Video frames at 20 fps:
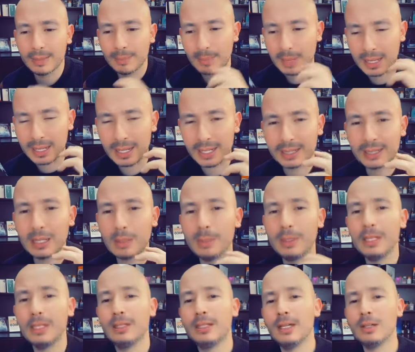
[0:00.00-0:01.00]
va
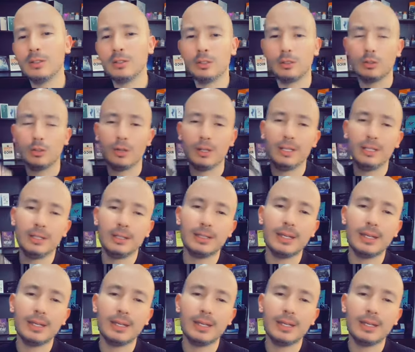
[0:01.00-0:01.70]
directamente a nuestro torrente